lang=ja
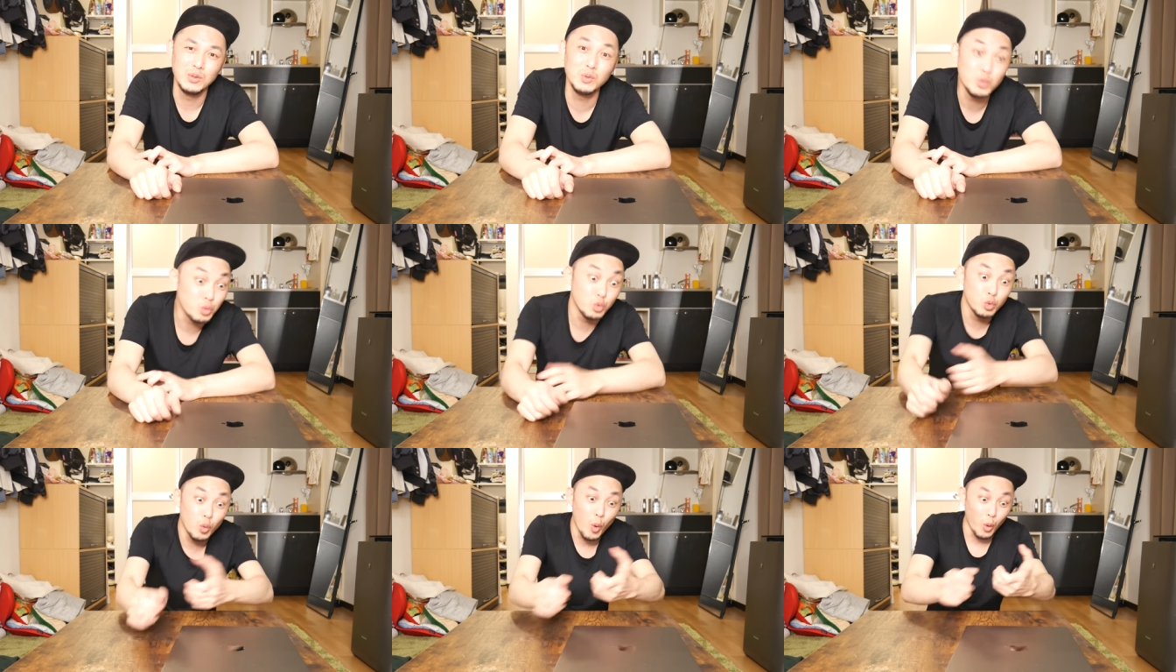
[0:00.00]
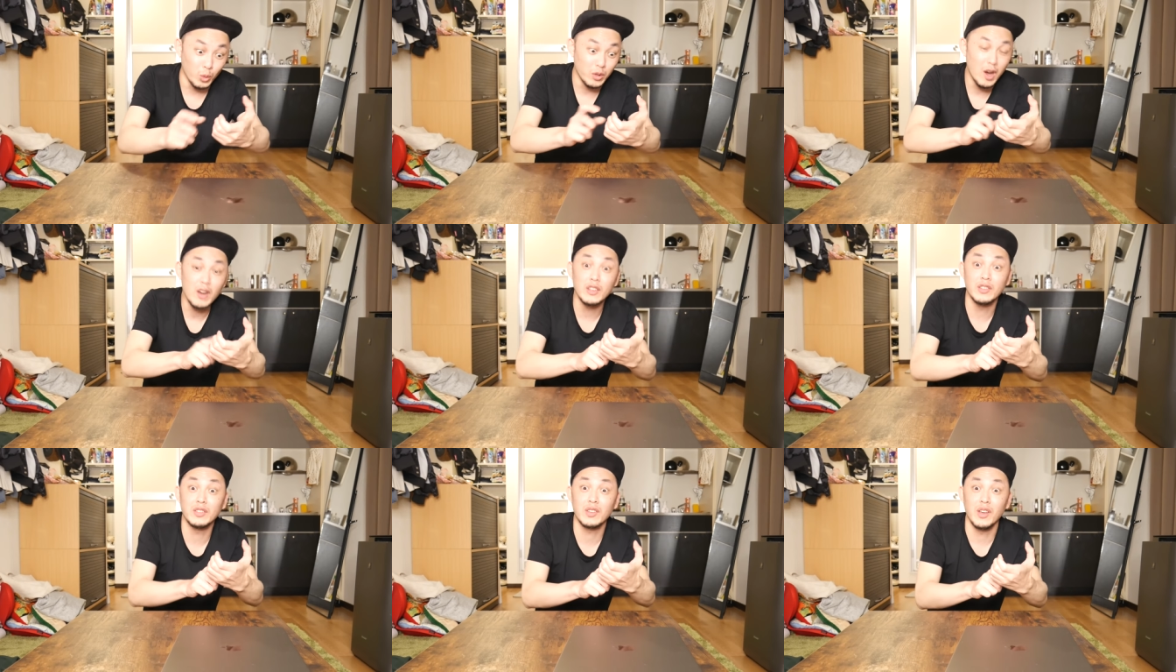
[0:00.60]
おお、
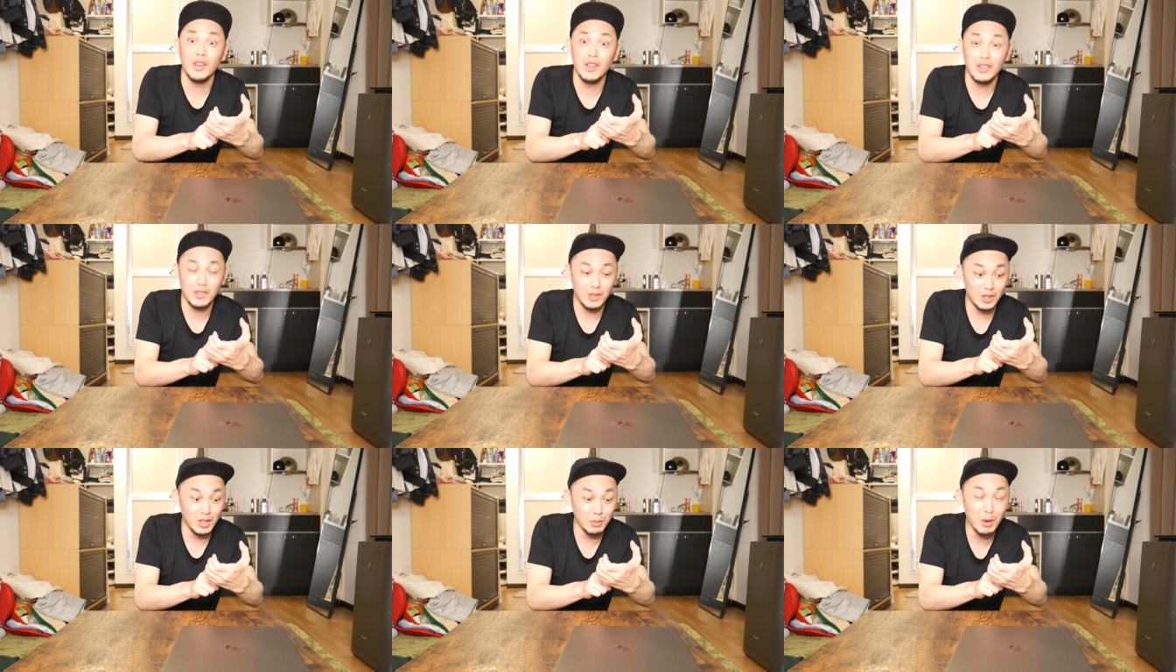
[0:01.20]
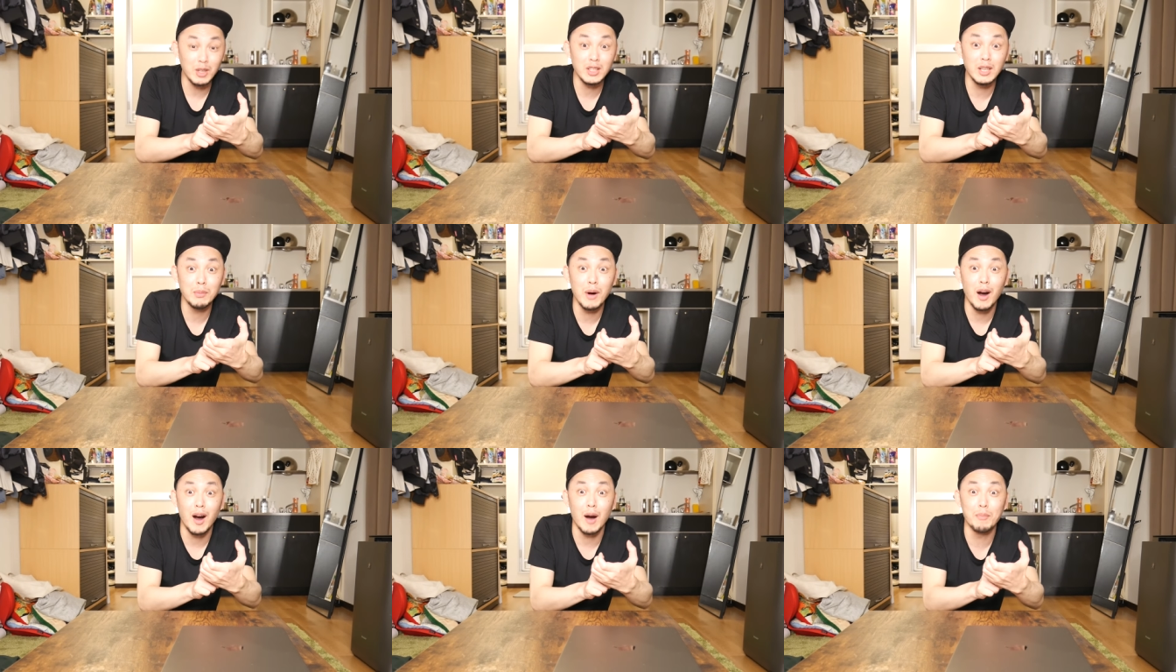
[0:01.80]
大輔、
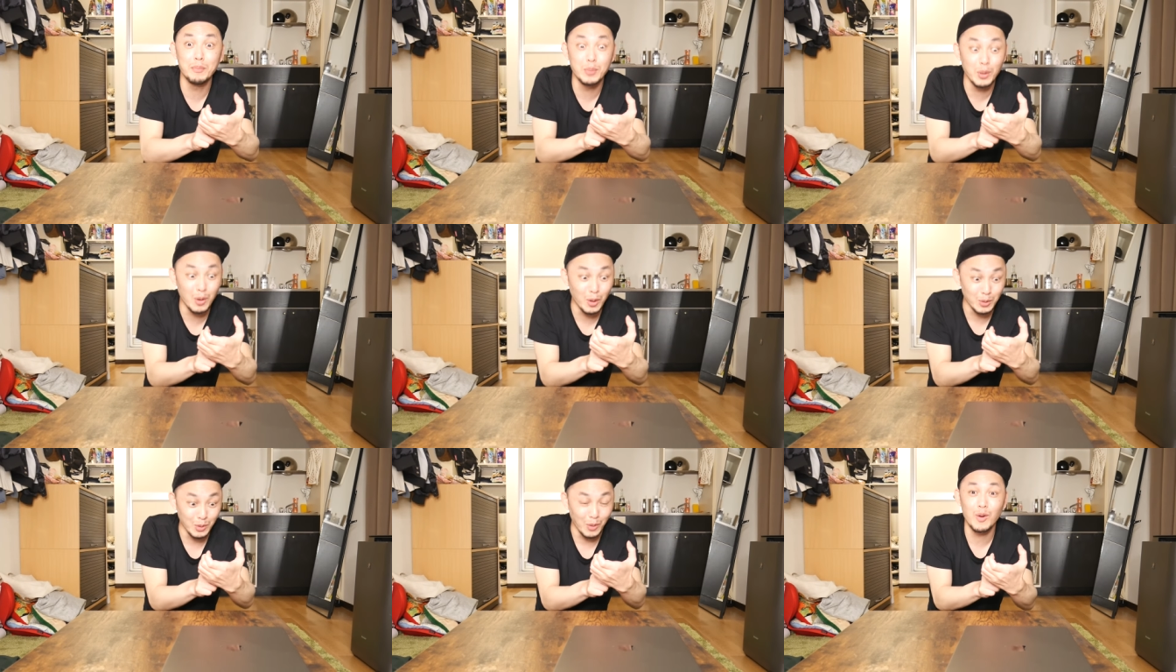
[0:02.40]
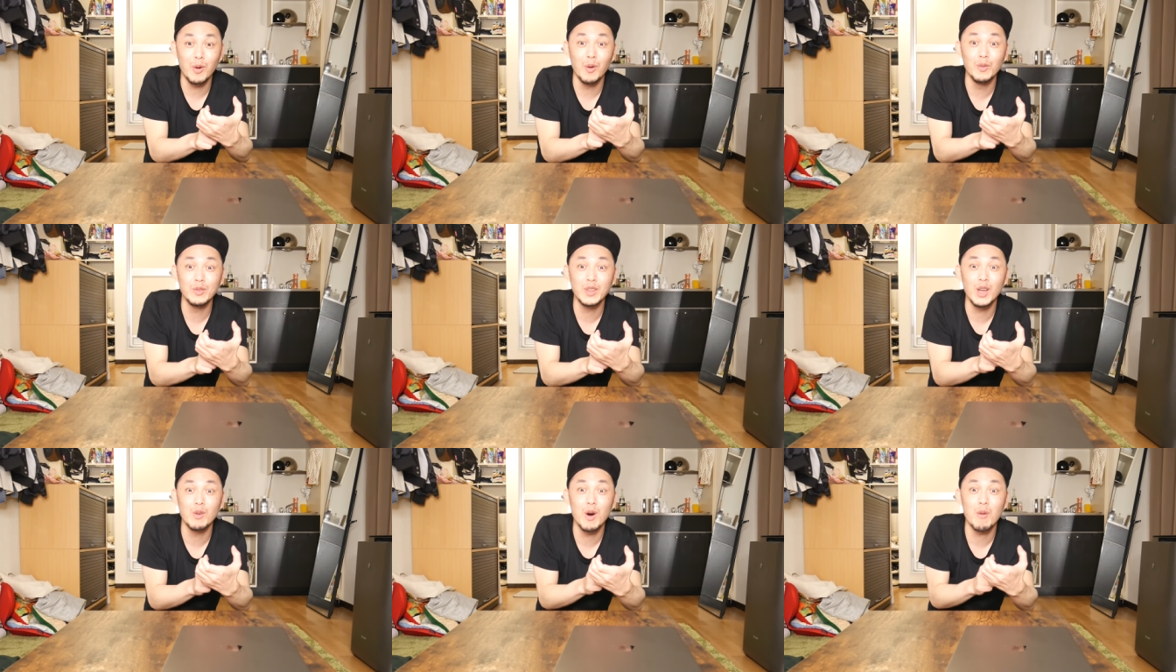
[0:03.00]
ティバティバアップロード、
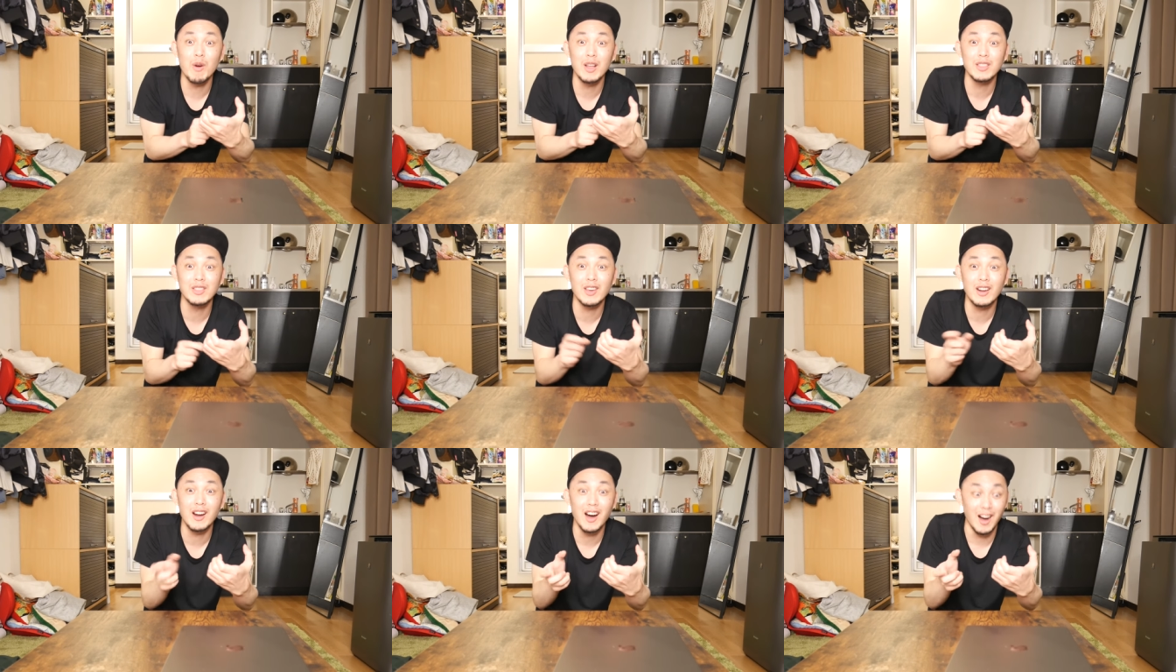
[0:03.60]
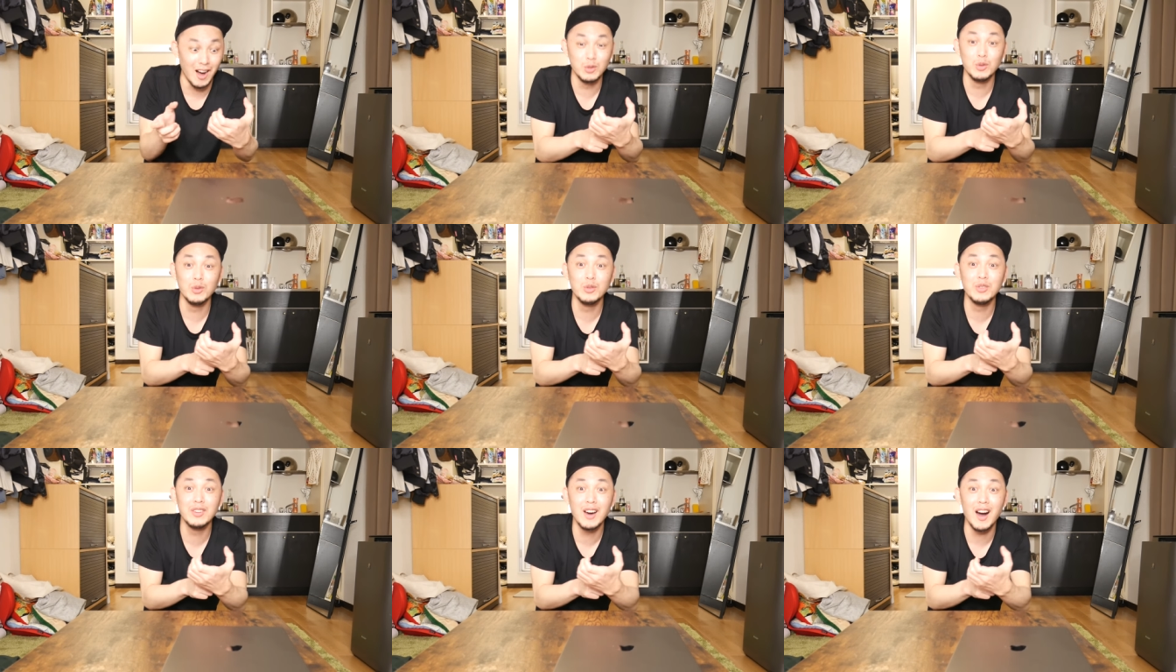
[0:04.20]
コンテンはワンチャラ、
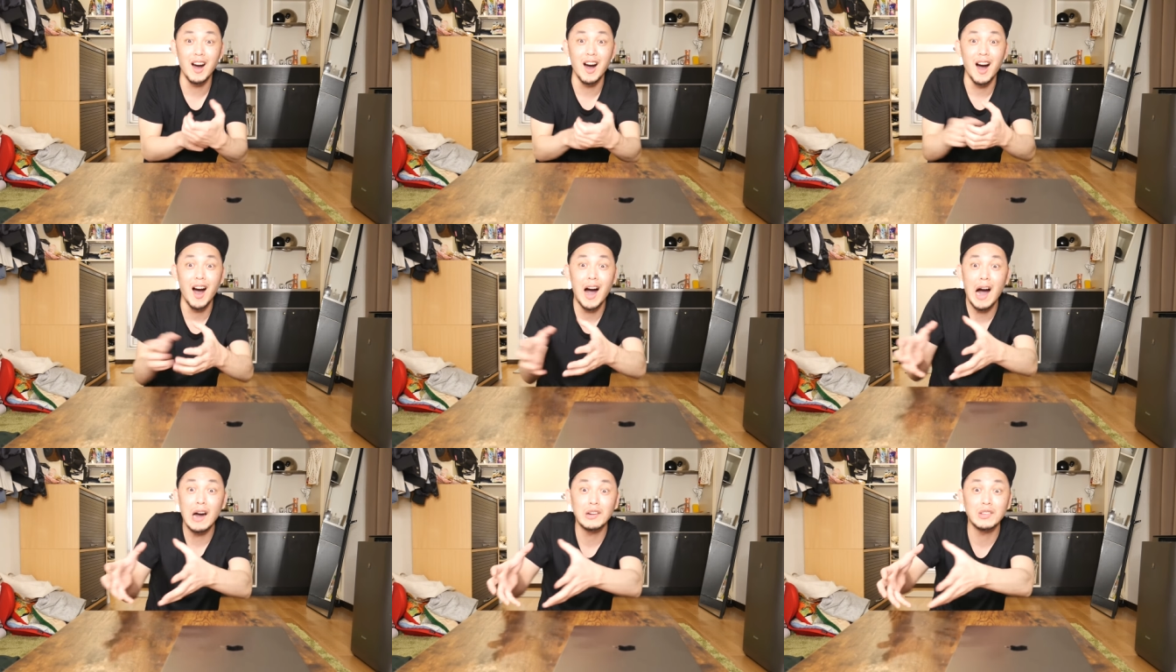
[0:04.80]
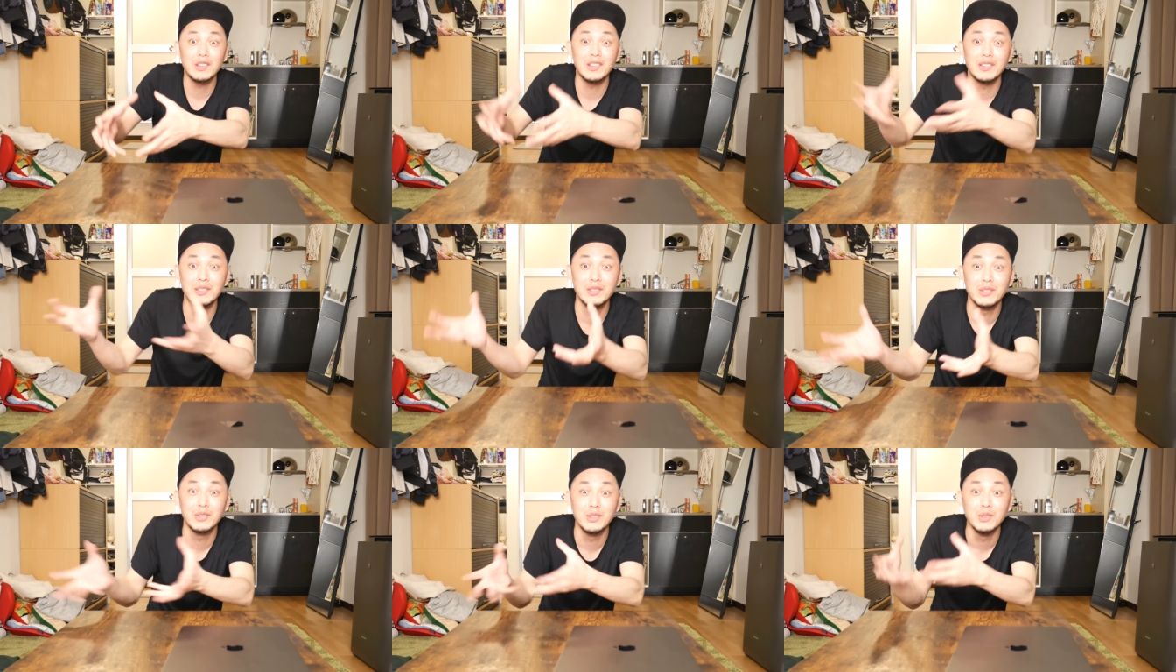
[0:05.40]
ドゥンガン、
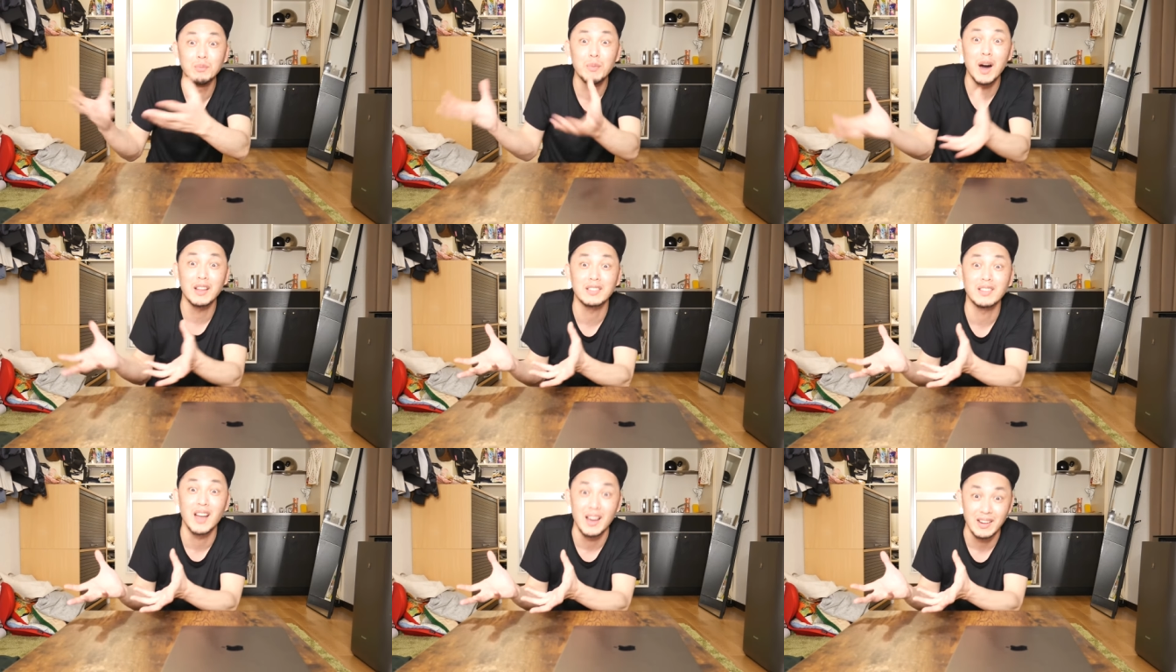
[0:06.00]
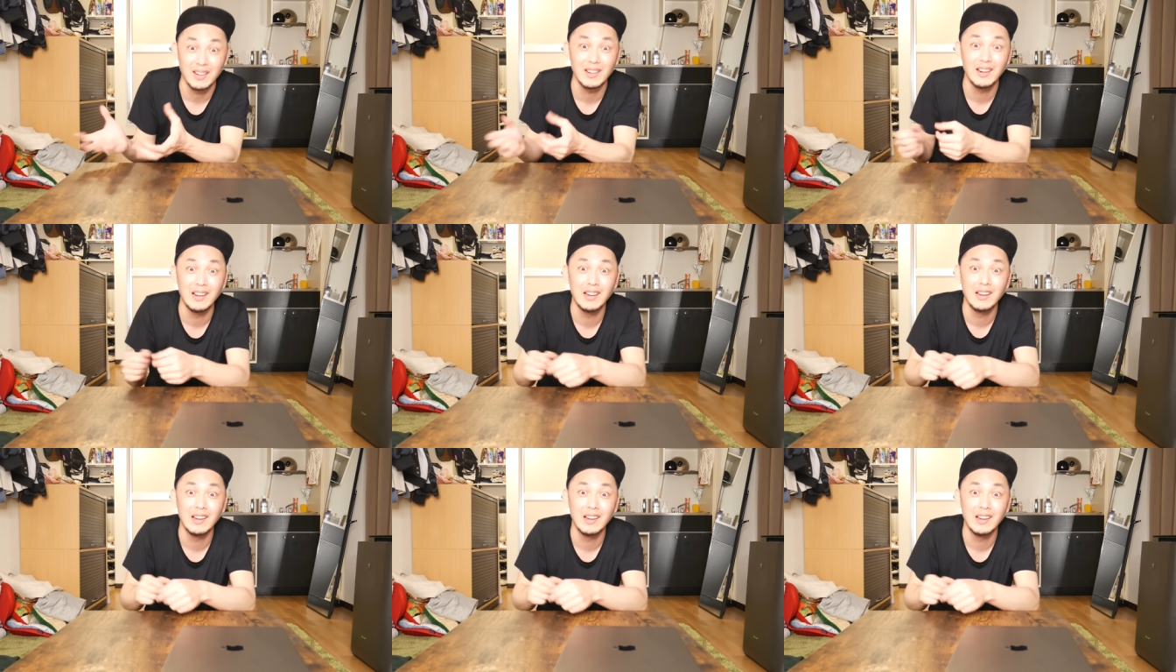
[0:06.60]
アルティス、スーパースター。